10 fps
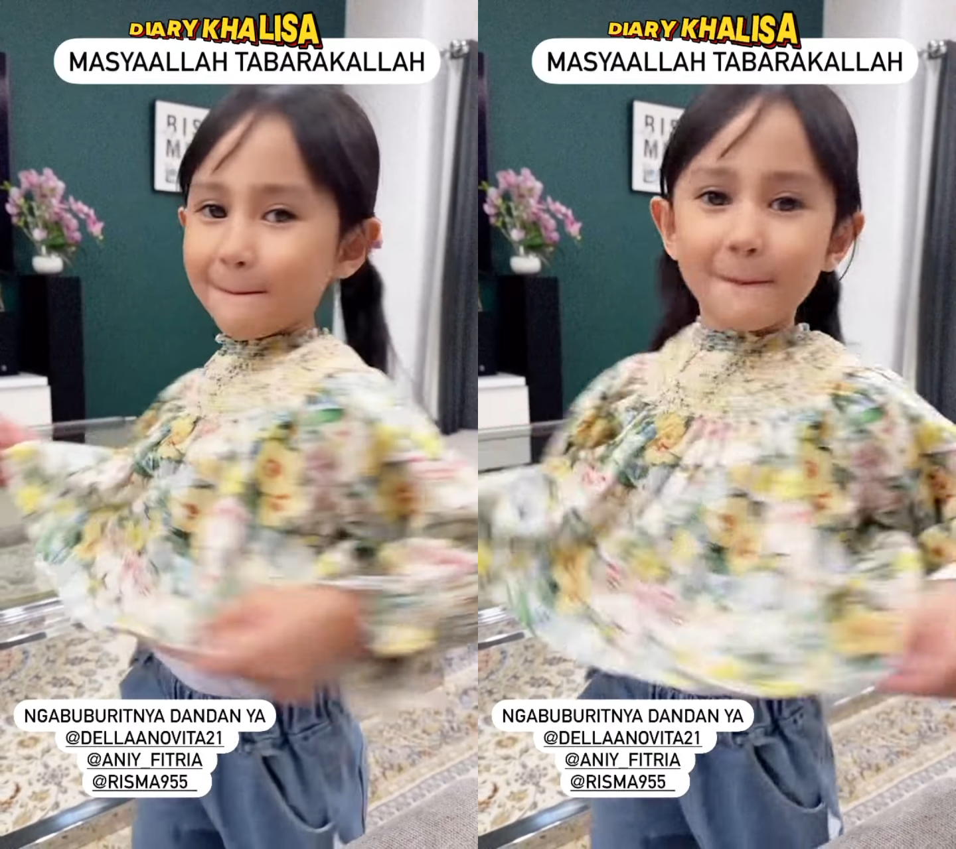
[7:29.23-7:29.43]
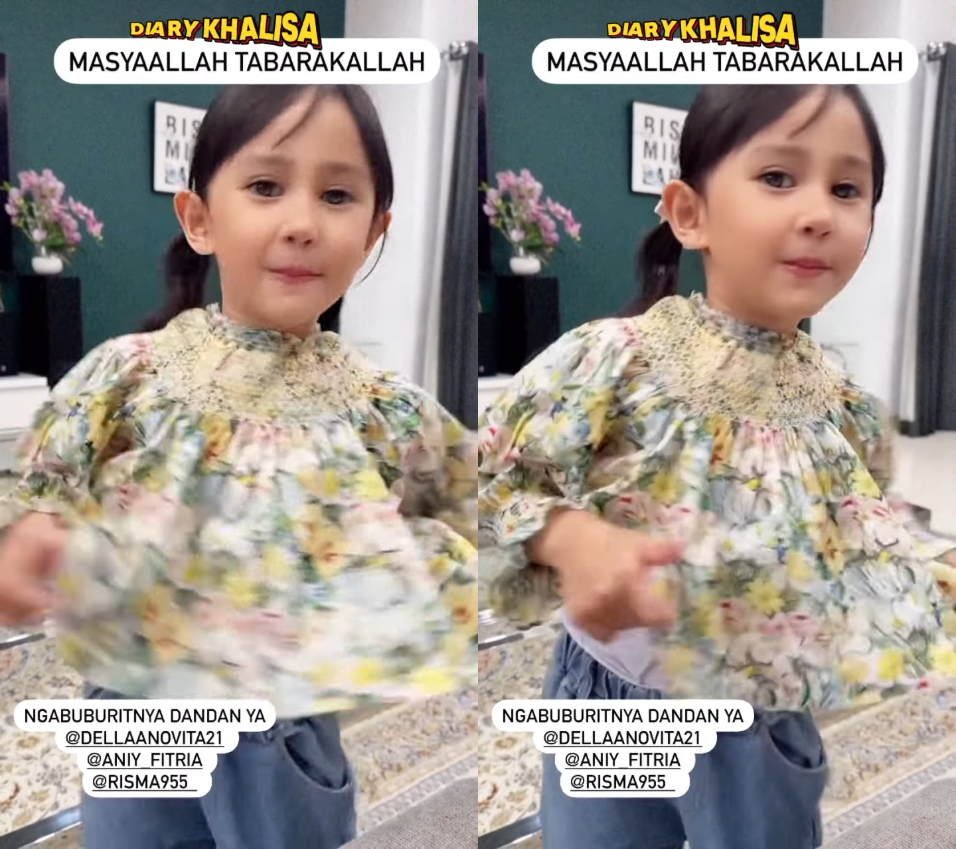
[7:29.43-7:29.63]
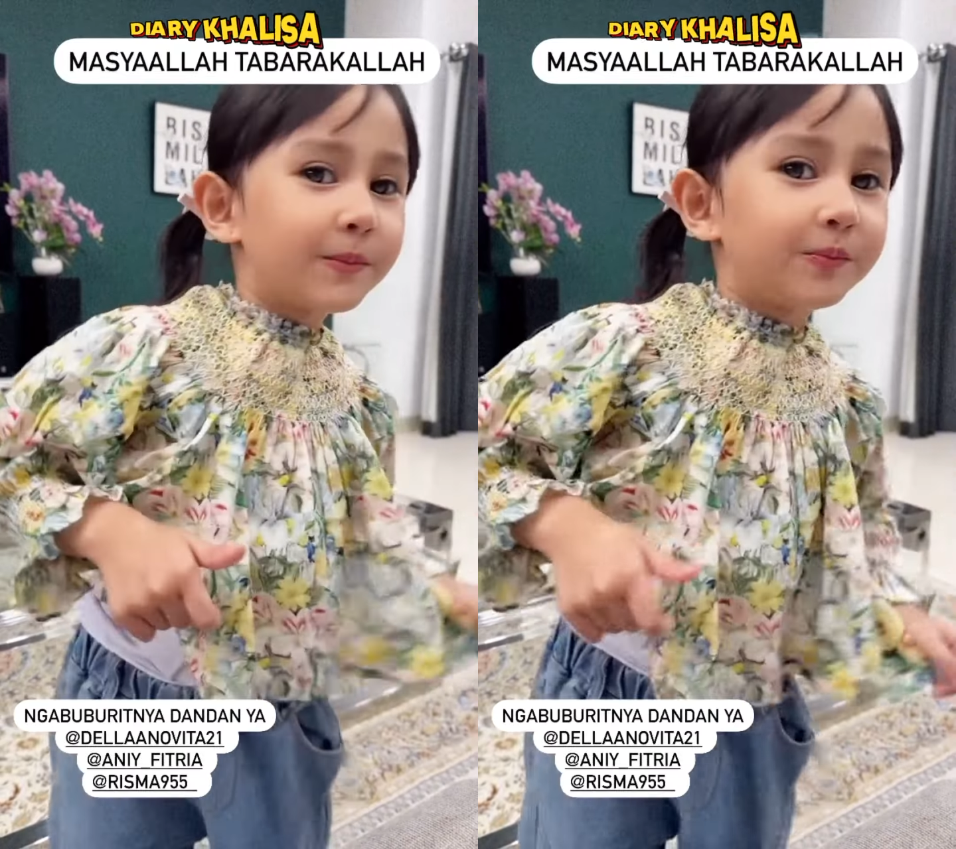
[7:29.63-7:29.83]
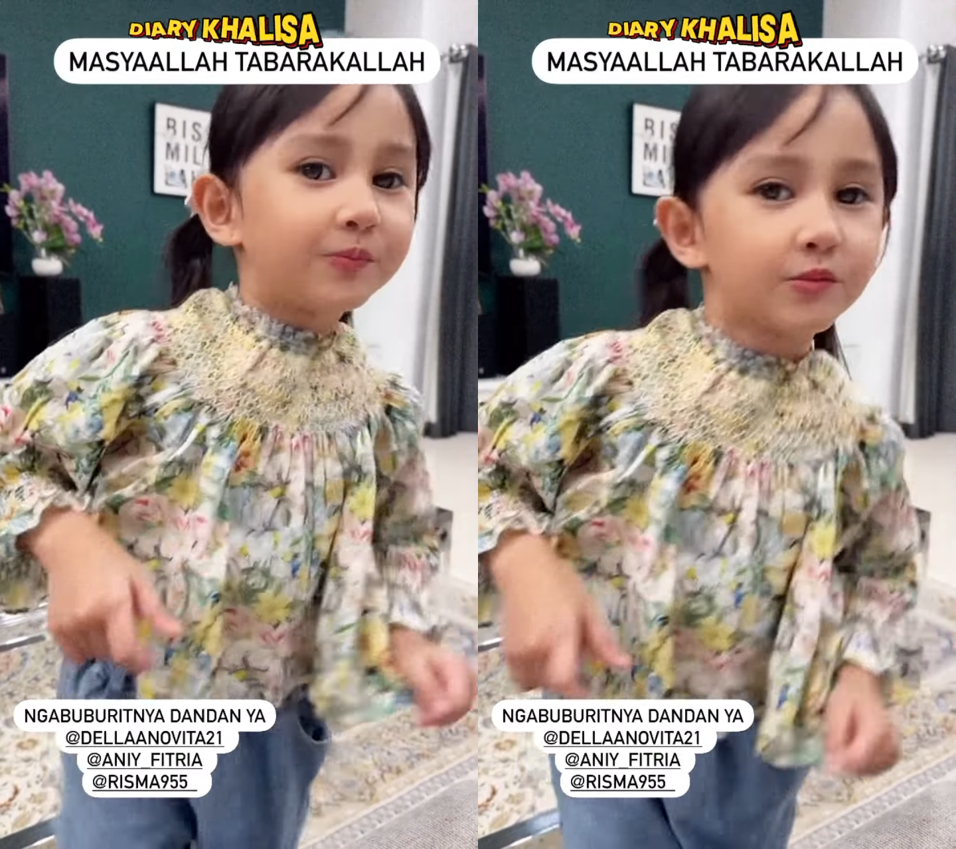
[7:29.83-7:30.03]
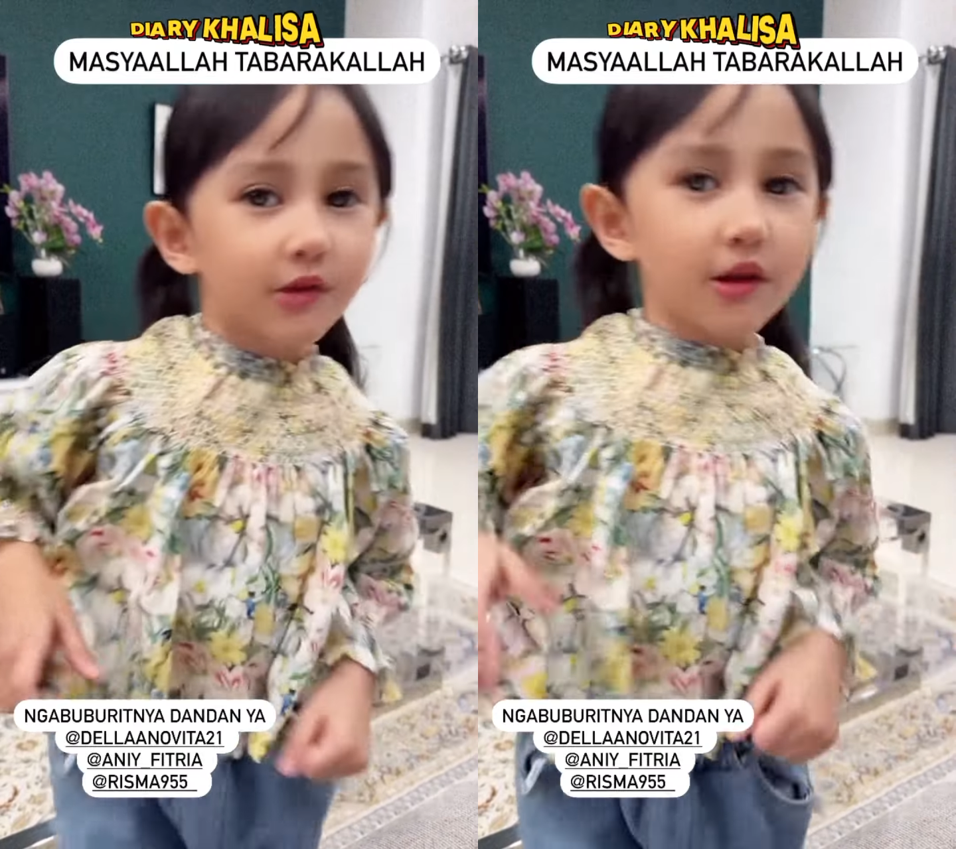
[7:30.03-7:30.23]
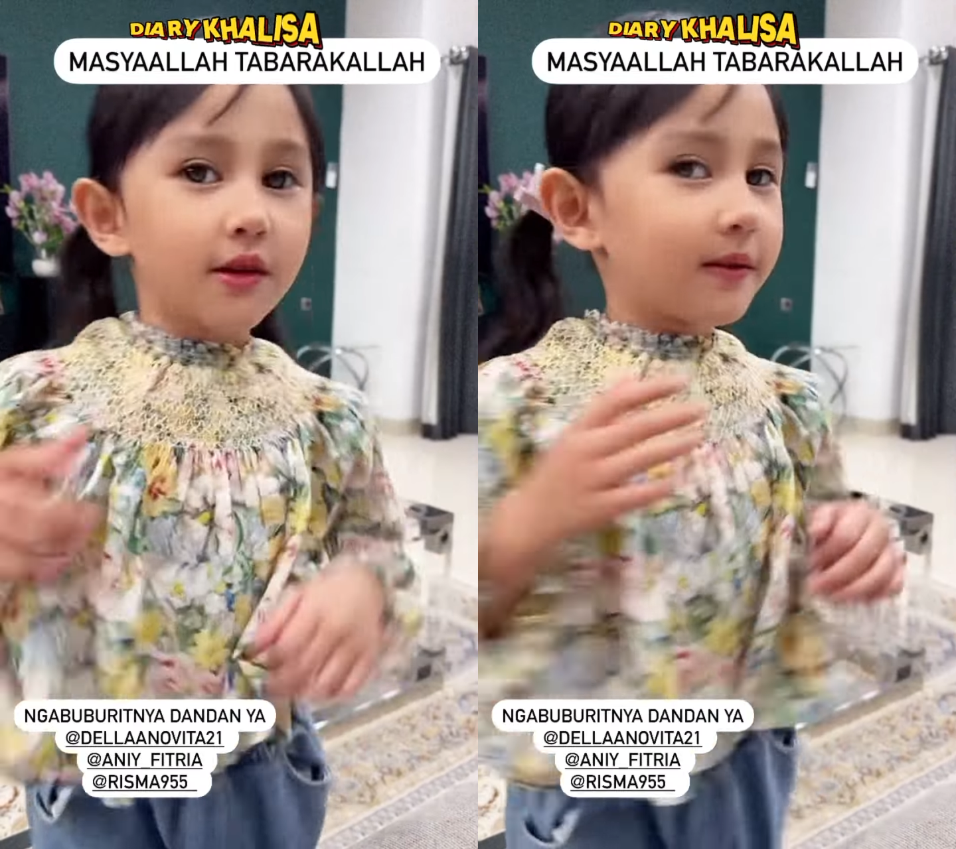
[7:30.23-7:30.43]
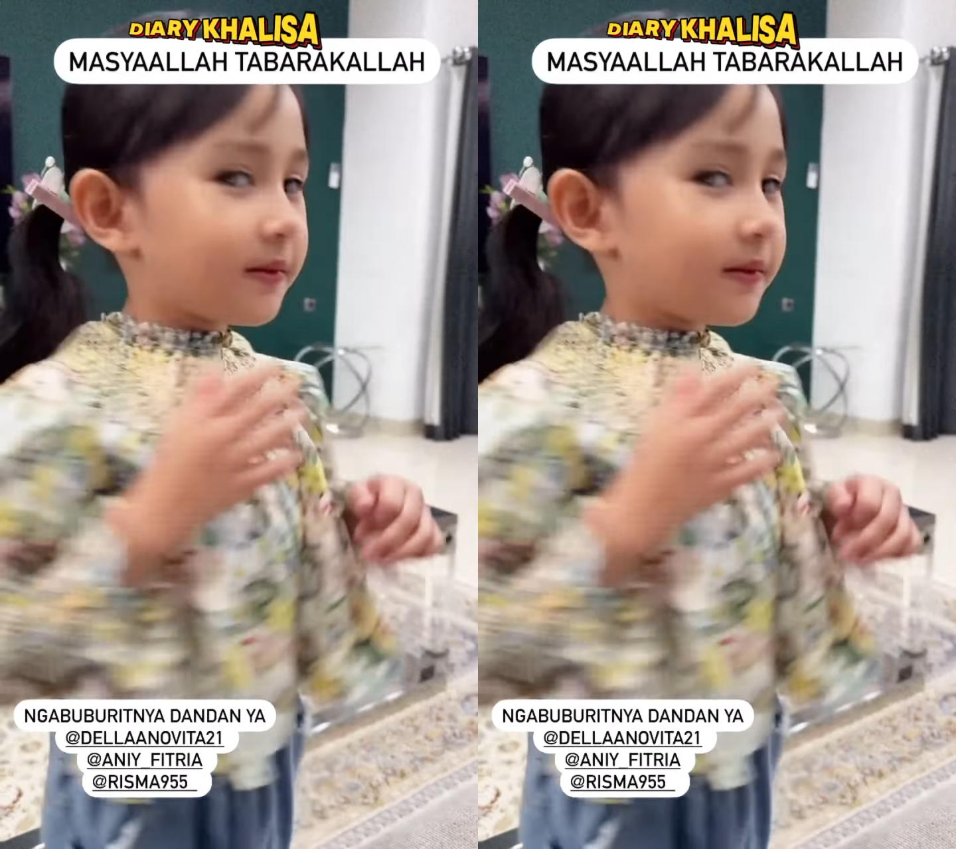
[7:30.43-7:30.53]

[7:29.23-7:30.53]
rambutnya coba beliat nggak